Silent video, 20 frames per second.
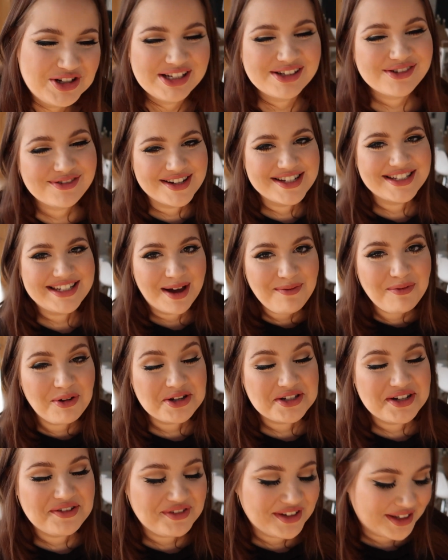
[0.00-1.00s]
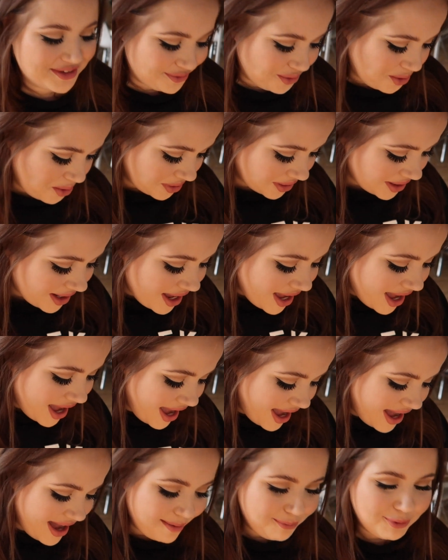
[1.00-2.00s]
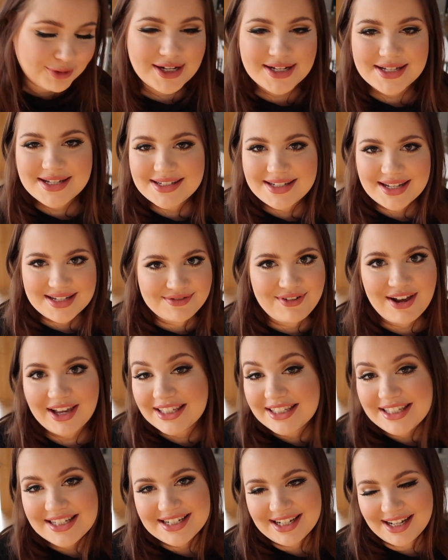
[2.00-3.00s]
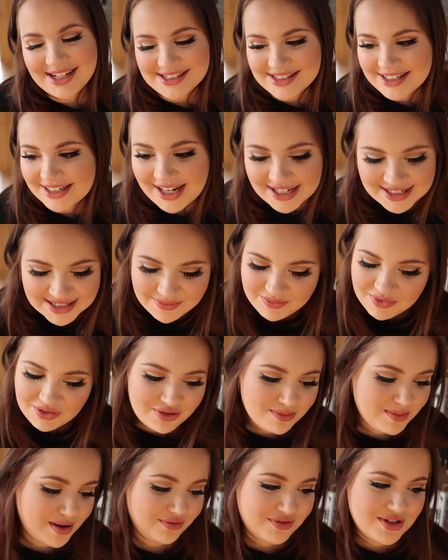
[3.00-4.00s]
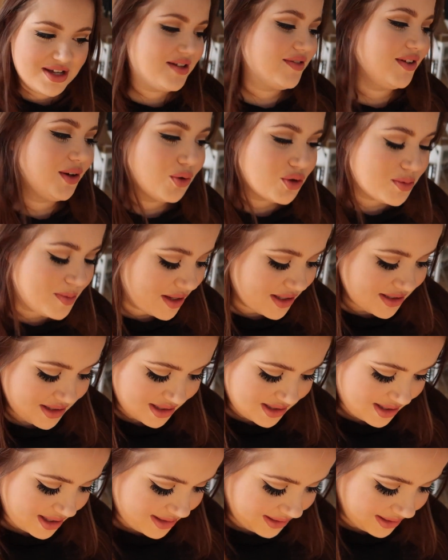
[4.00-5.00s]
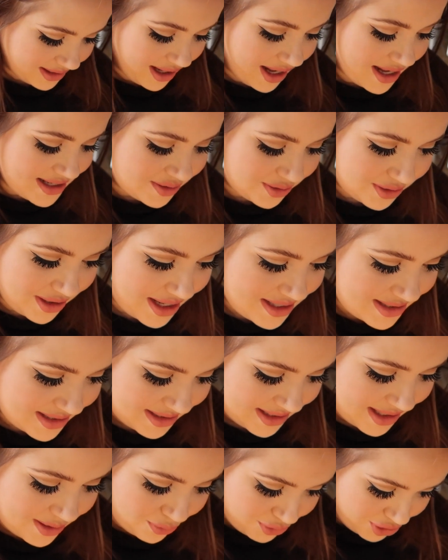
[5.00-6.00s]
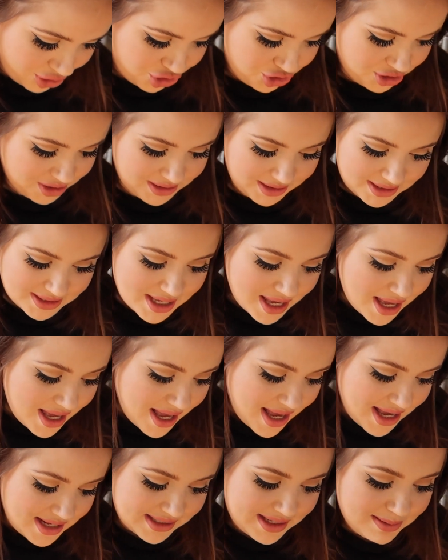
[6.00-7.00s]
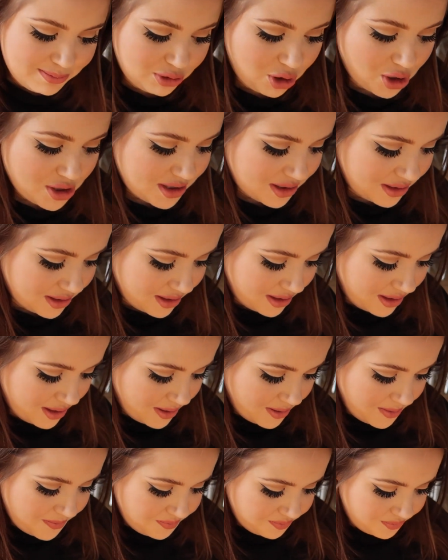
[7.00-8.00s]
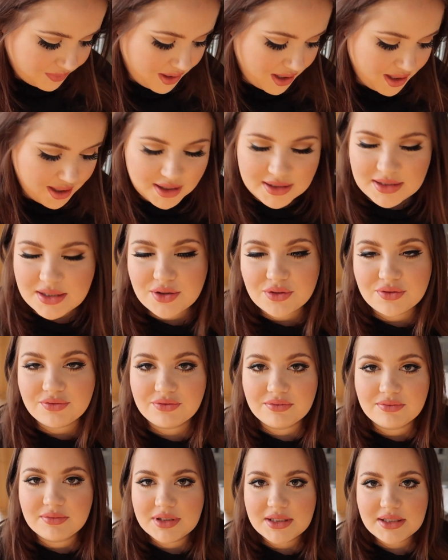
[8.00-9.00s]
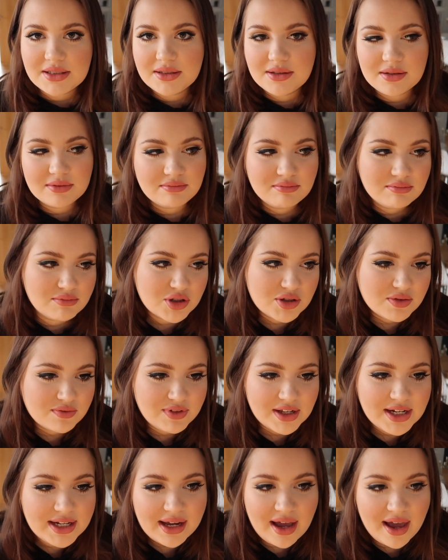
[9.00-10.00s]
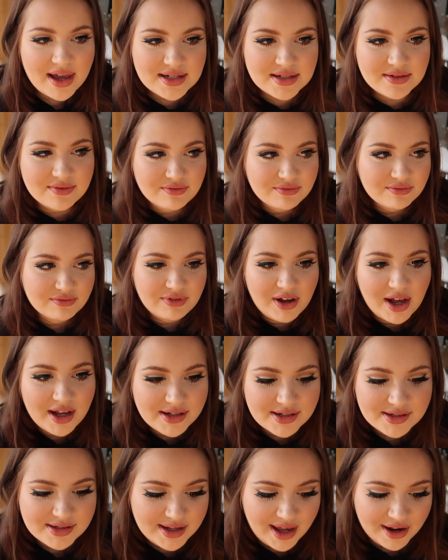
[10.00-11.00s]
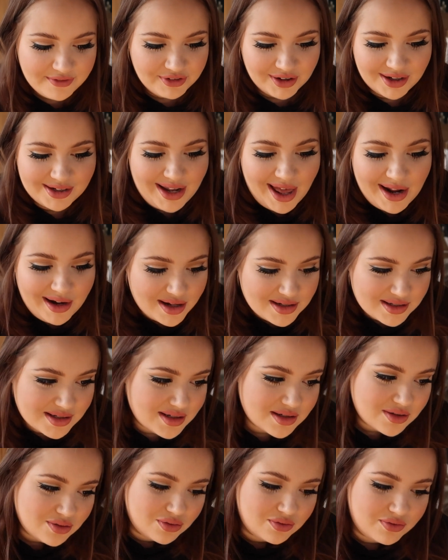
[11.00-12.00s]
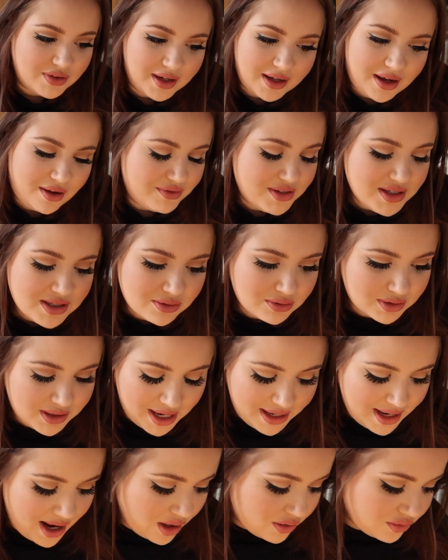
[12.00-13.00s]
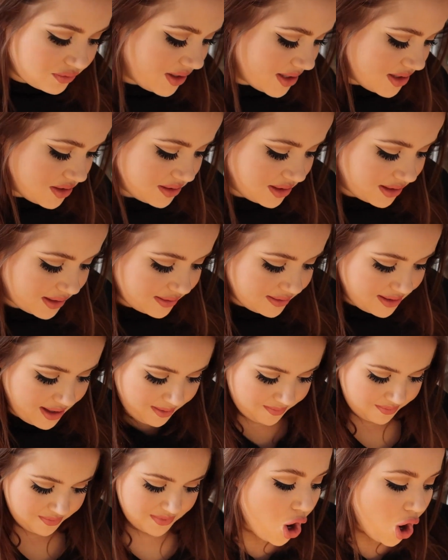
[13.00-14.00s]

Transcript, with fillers: Beziehungsweise ich habe auch sehr viel gewogen. Ähm, und das ist, das variiert halt. Je nachdem, wie viel man wiegt, wie groß man ist, etc. Also da ist es halt unterschiedlich. Es gibt Leute, äh, die, dürfen, die müssen weniger essen, weil sie einfach kleiner sind und weniger wiegen und keine Ahnung was. Und dann, ja.